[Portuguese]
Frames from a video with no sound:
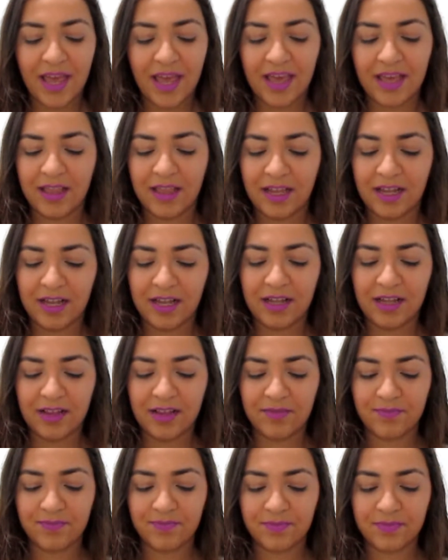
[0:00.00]

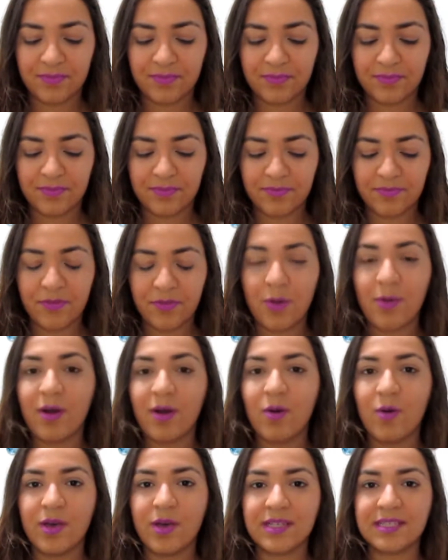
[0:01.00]
Ela vê uma
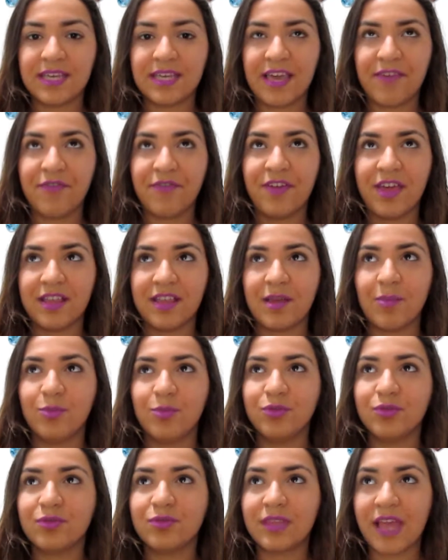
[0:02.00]
coisa que é feita há
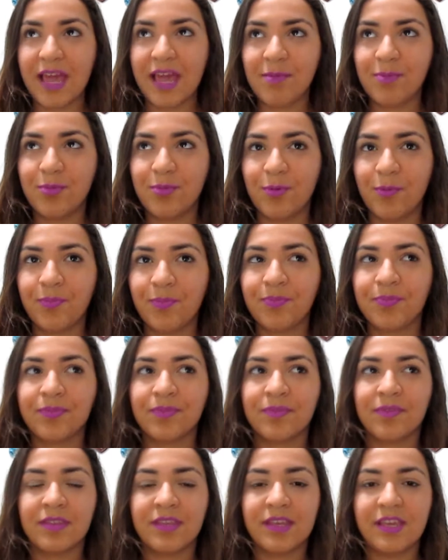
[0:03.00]
muito tempo,
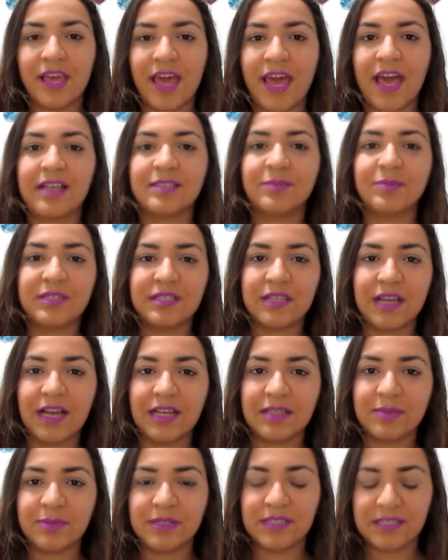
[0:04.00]
que é as,
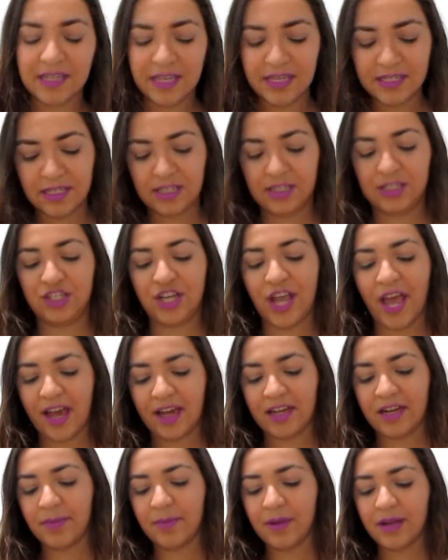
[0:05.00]
as princesas de
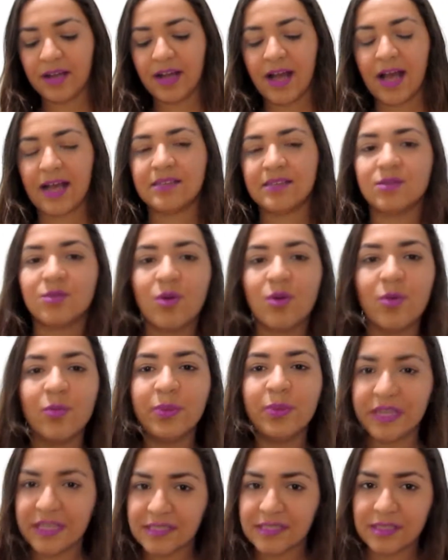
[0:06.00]
Ágraba casam com
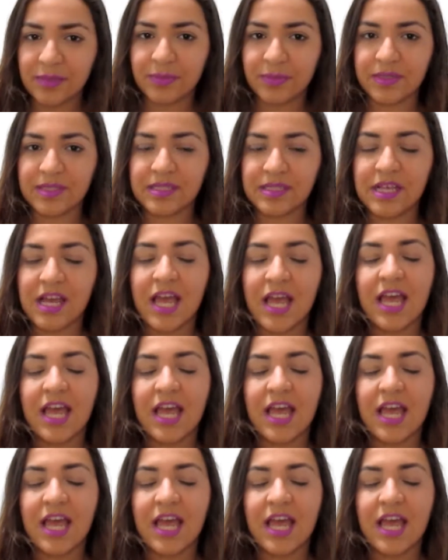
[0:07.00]
príncipes.